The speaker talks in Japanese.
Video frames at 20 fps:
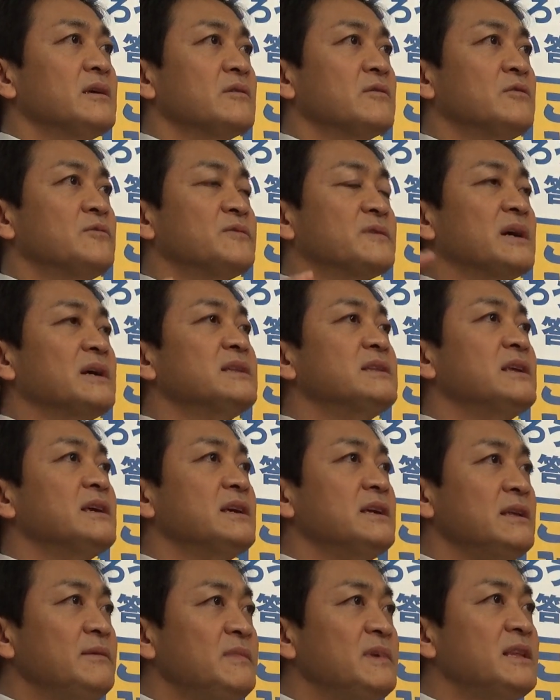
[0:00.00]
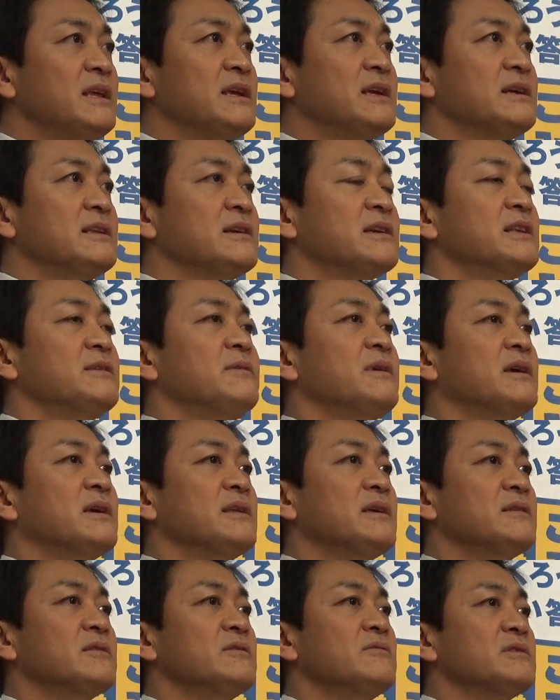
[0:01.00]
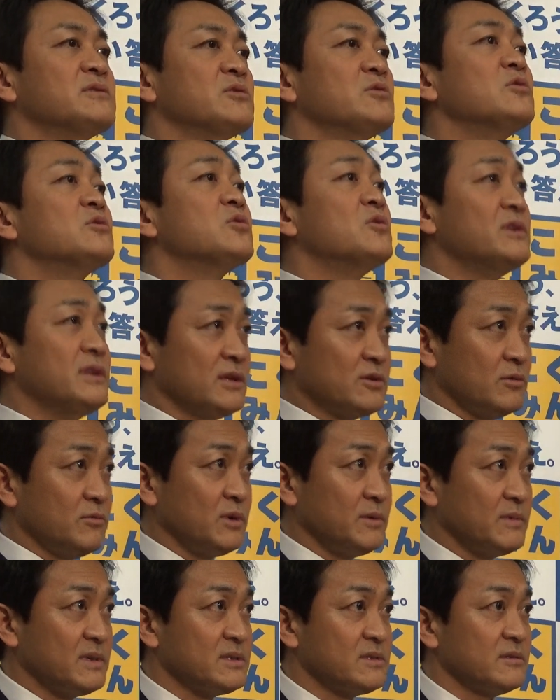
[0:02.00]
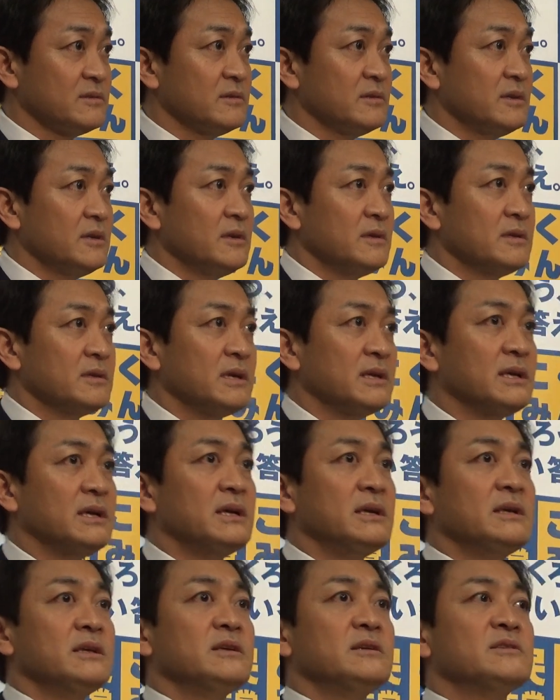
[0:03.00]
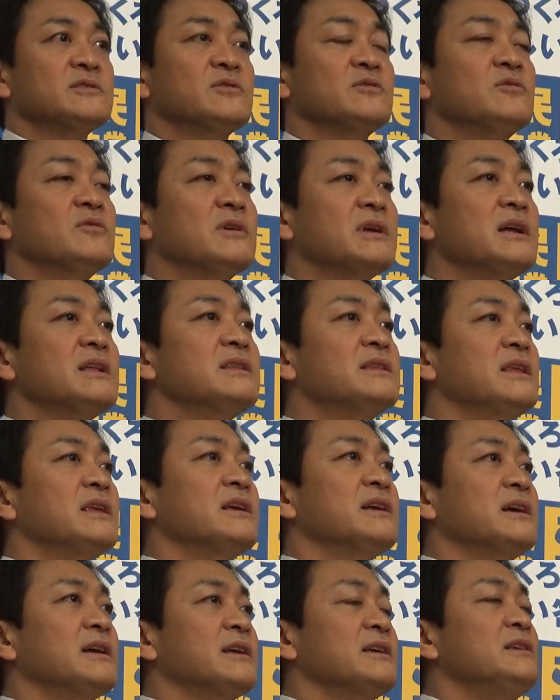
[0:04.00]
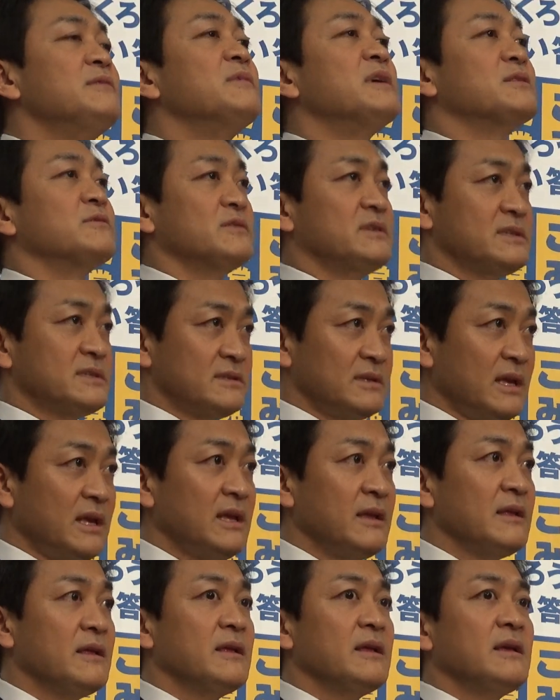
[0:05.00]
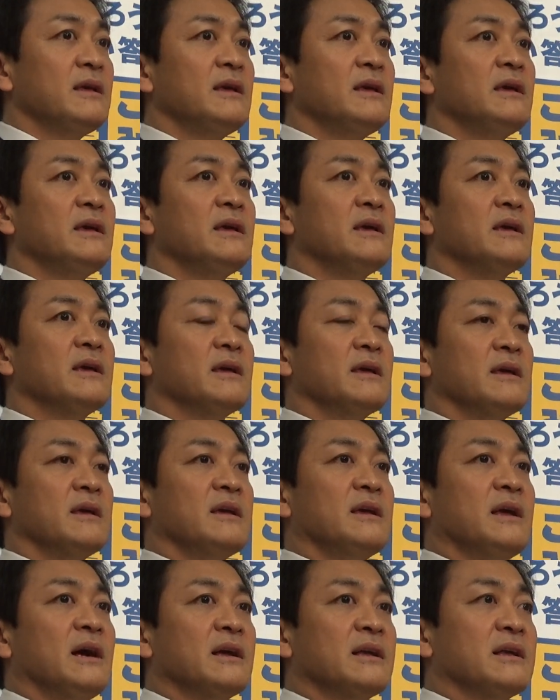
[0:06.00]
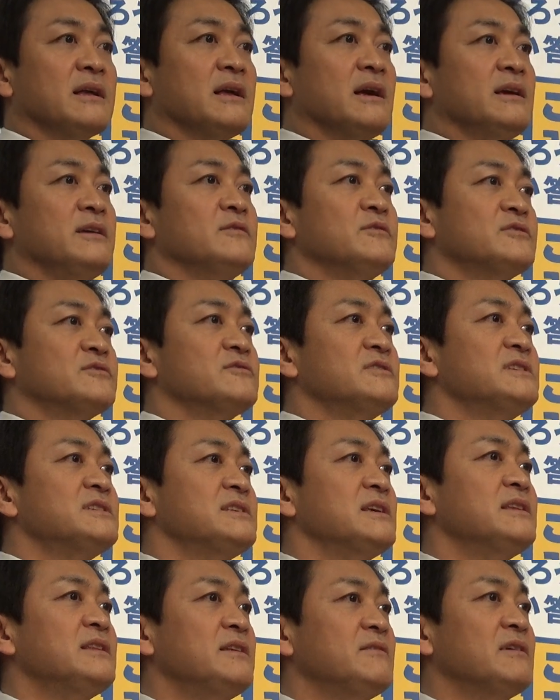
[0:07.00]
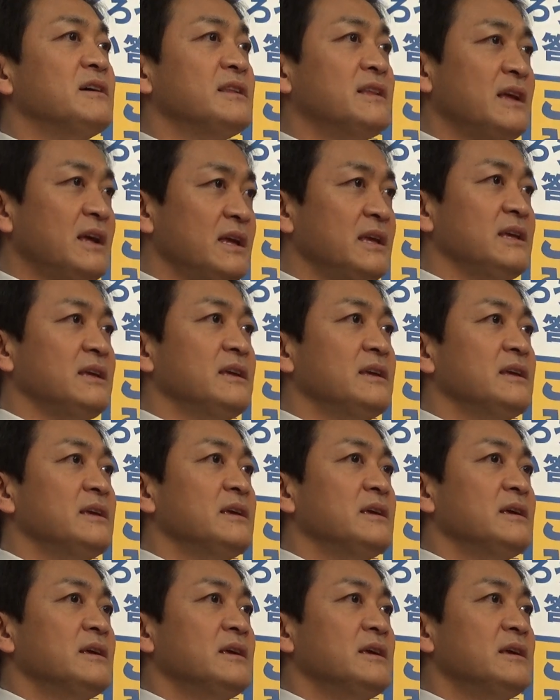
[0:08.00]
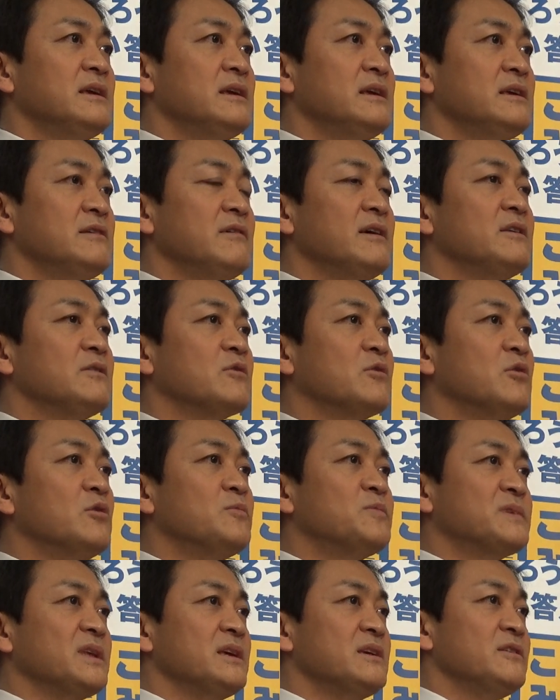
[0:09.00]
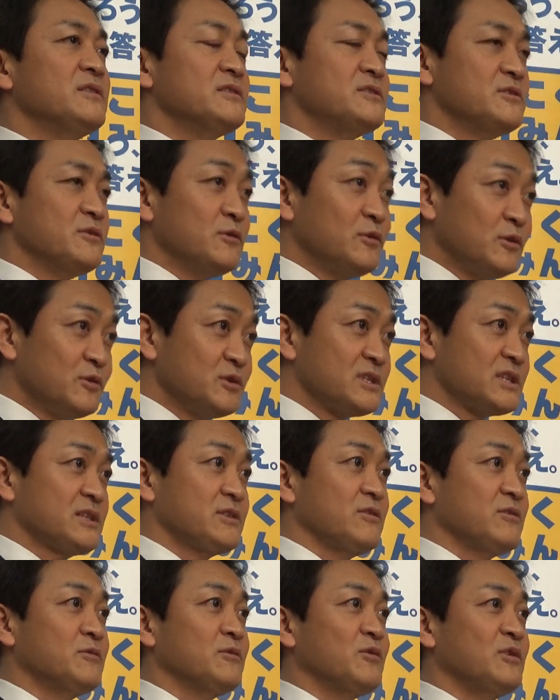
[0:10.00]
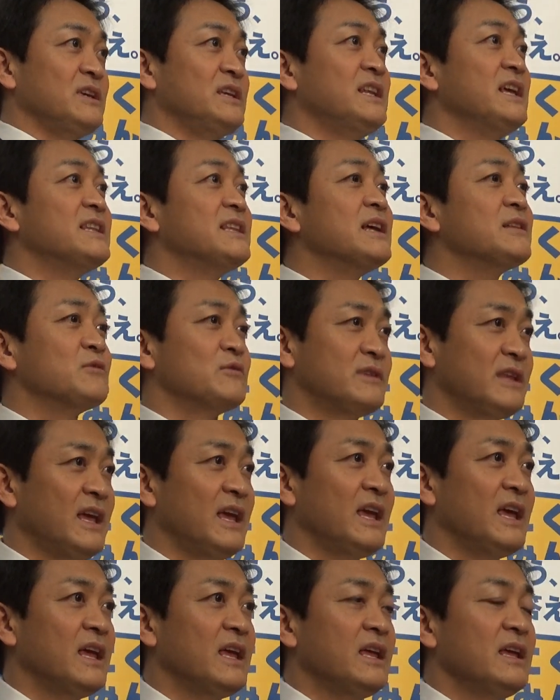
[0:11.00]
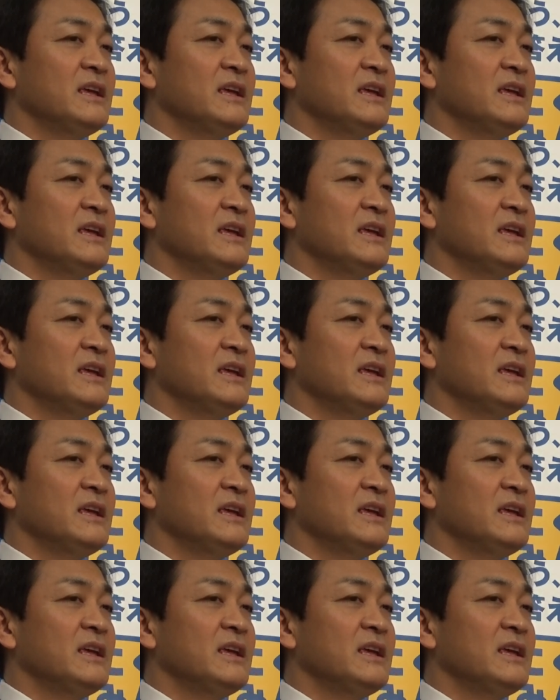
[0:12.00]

俯瞰的に見ていかなければいけないというのはその通りだと思います。ただ、その観点から今のですね、えー、学会の推薦ではない、えー、いわゆる交付店長方式というものを入れたので、